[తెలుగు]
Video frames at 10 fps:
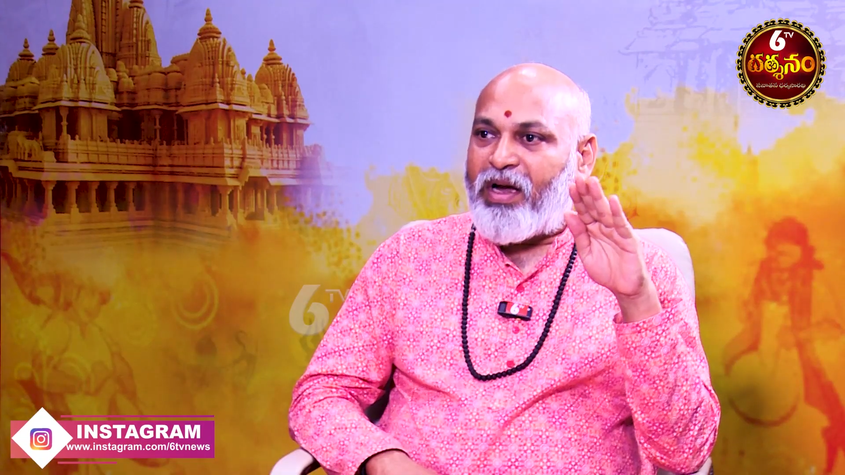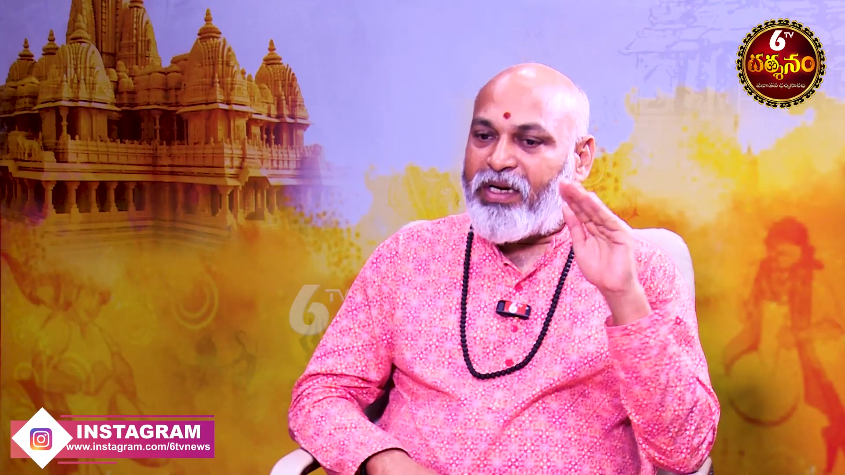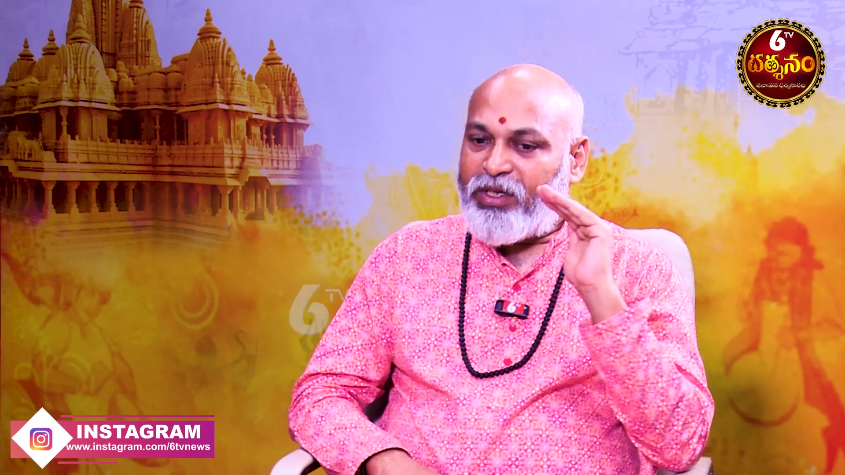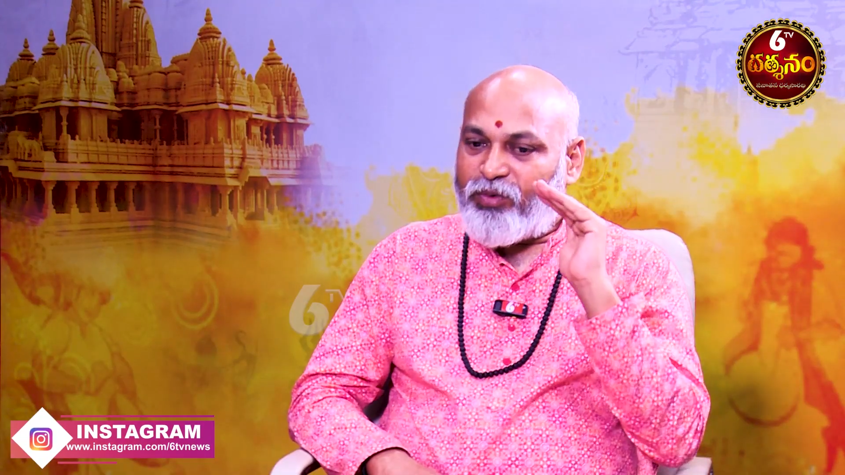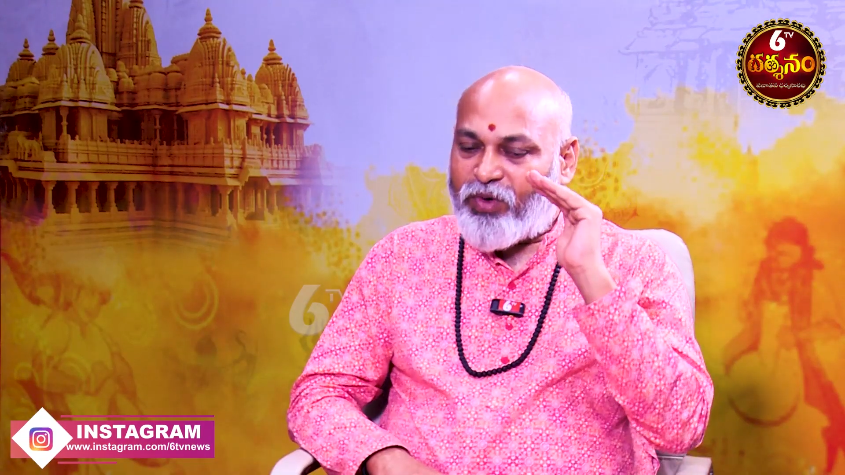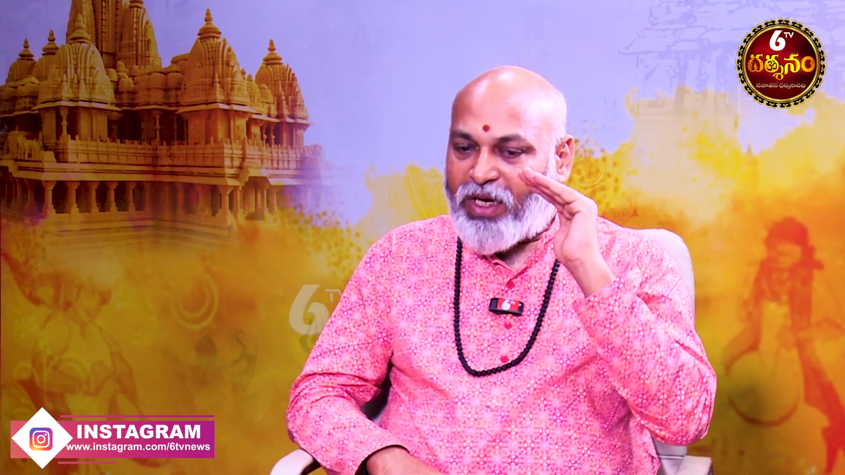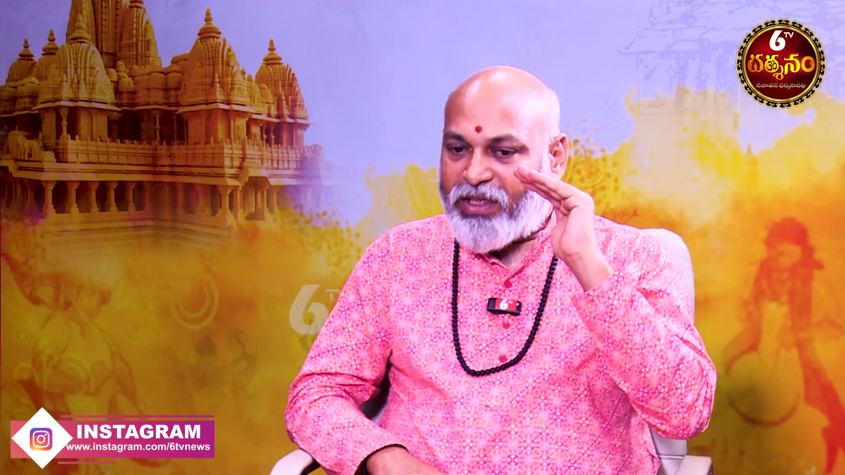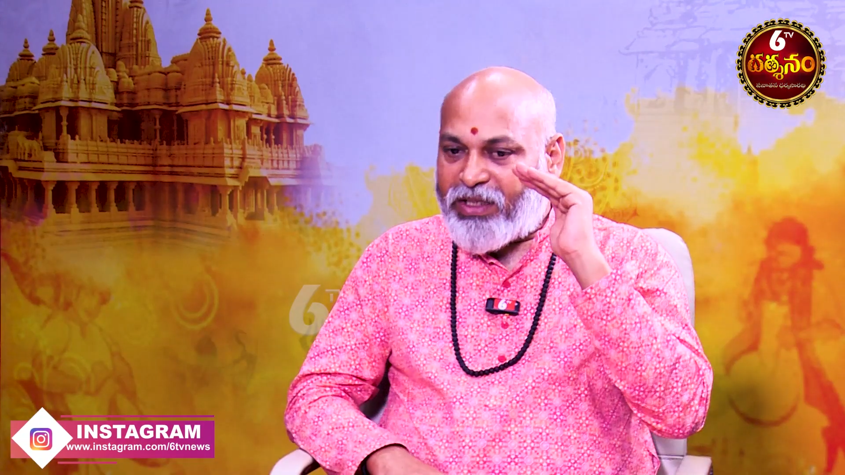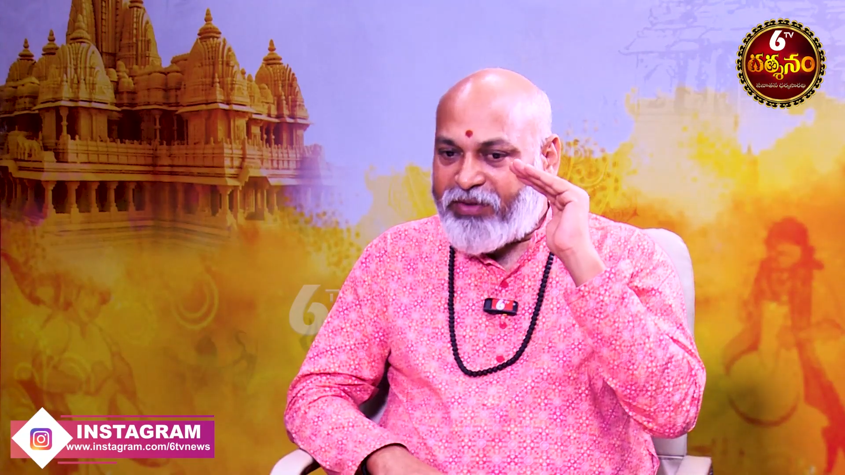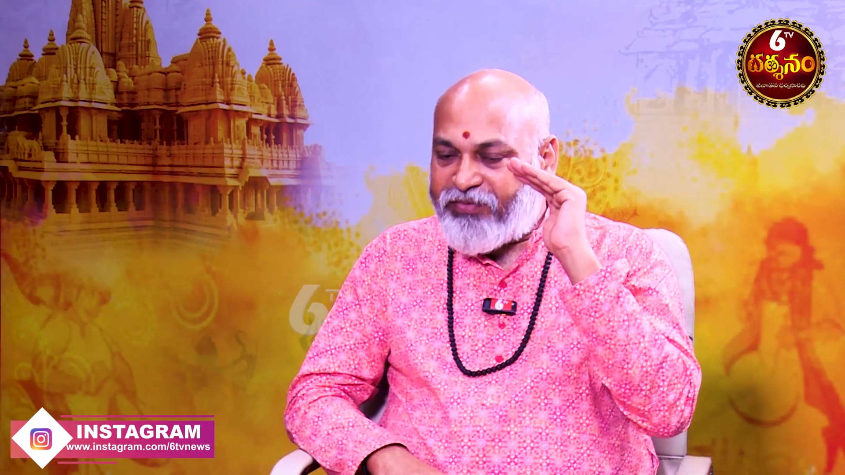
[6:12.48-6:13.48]
అంటే నువ్వు
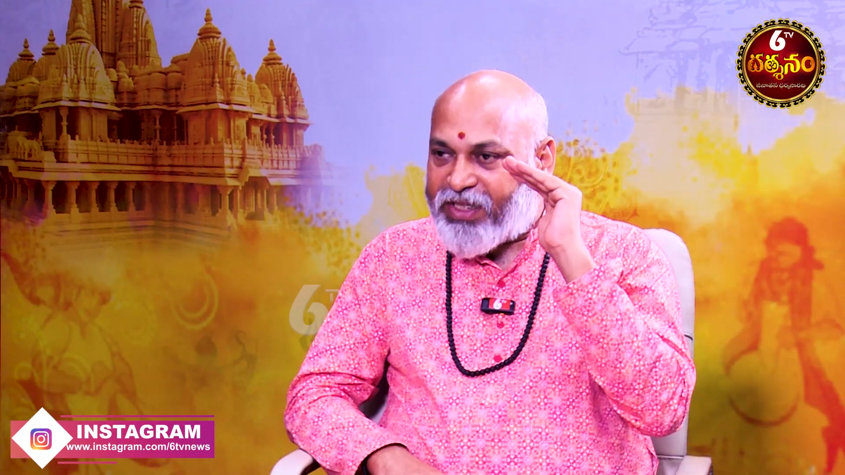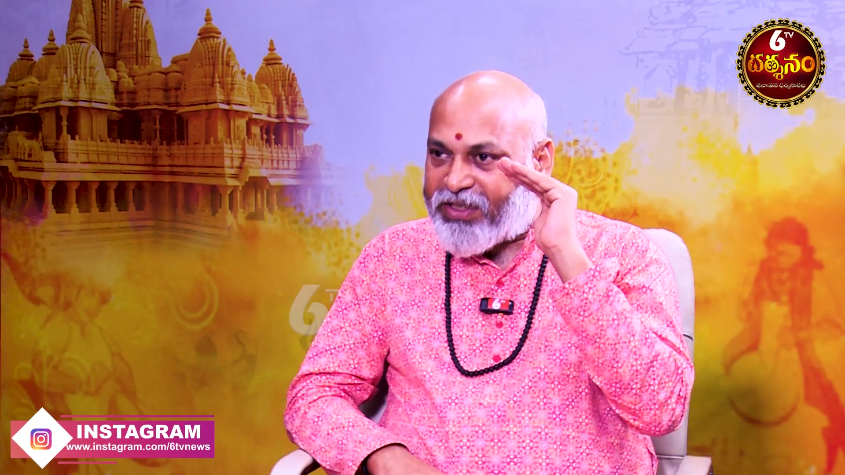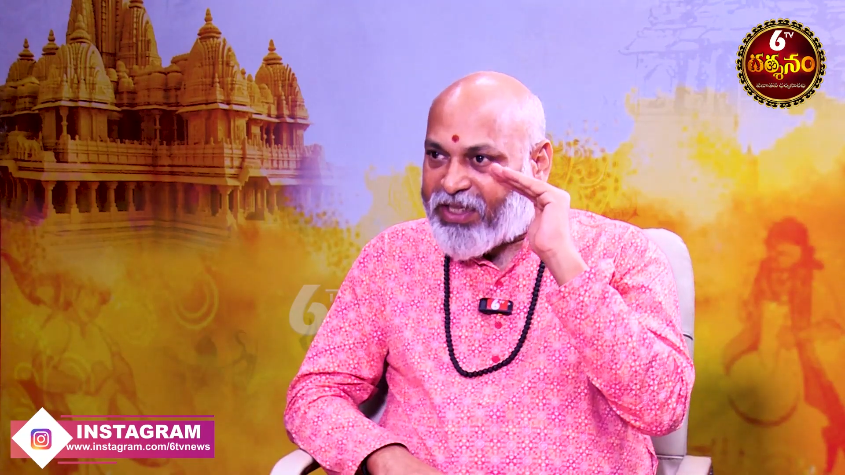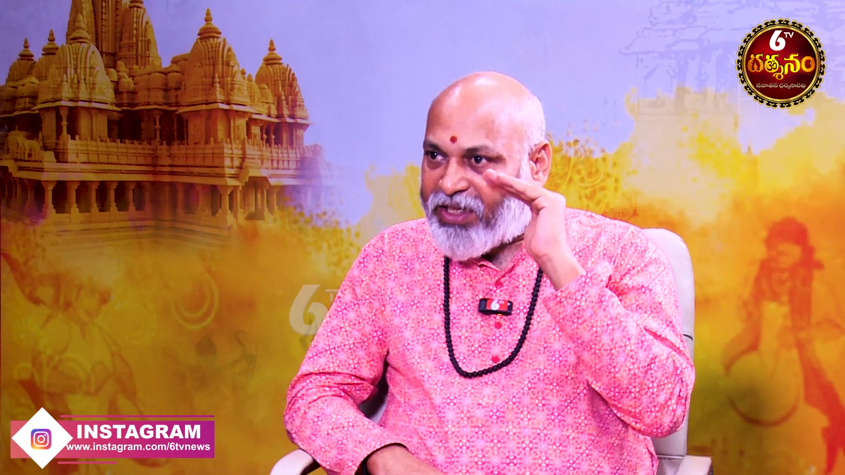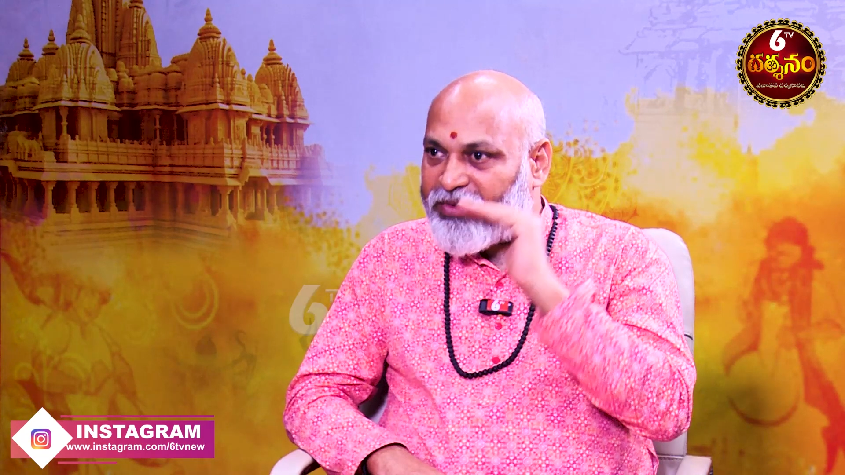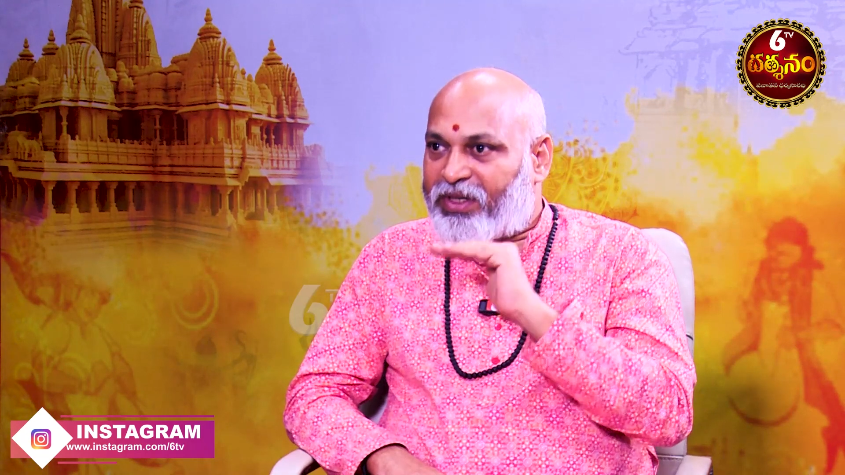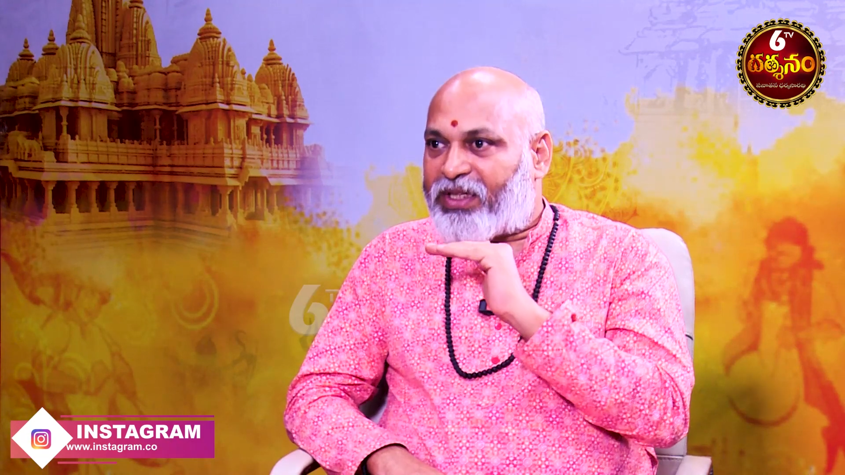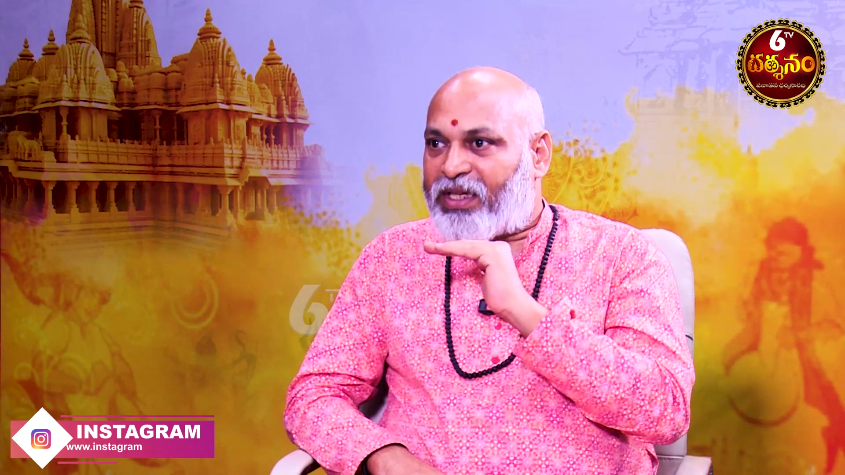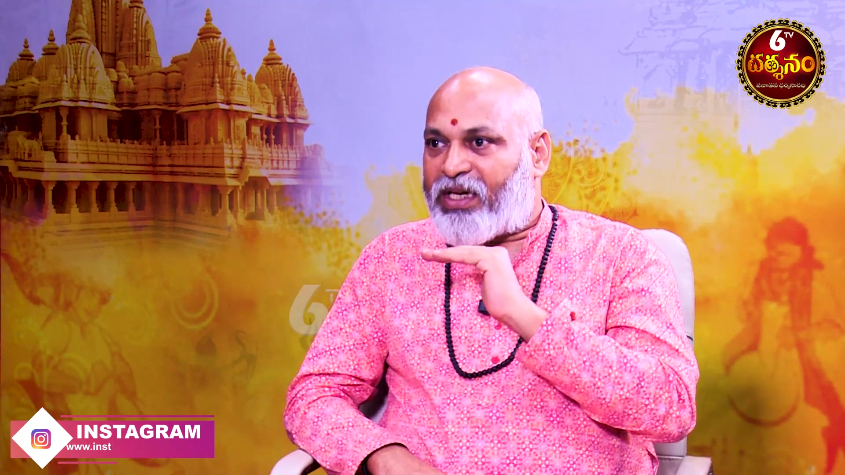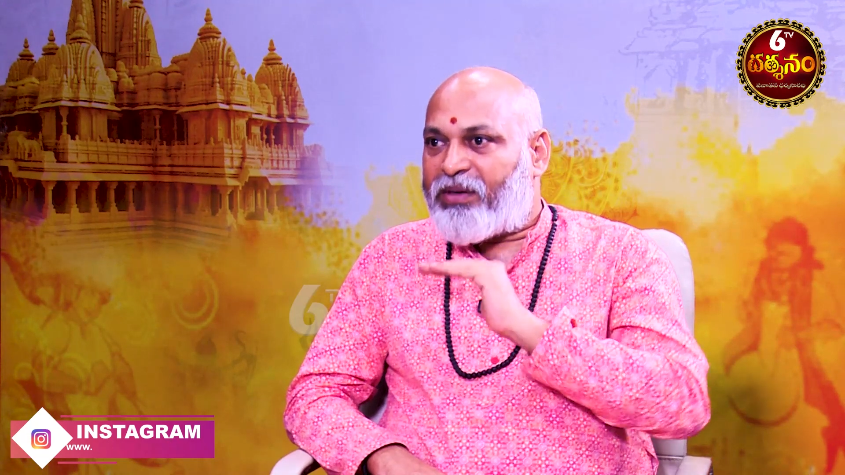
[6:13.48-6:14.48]
ఆల్రెడీ ఫిక్స్ అయ్యి
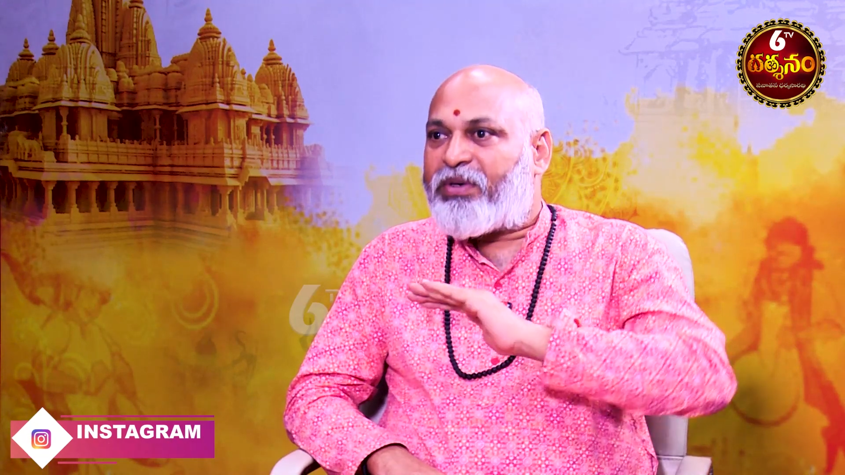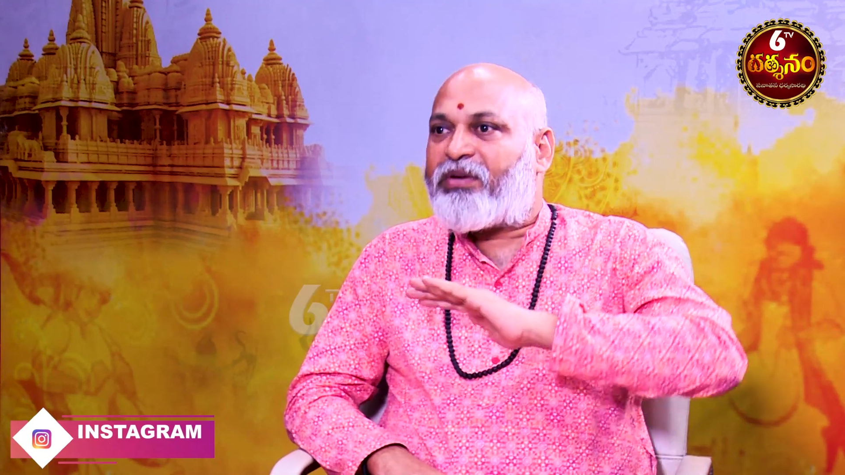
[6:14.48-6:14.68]
ఉన్నదాన్ని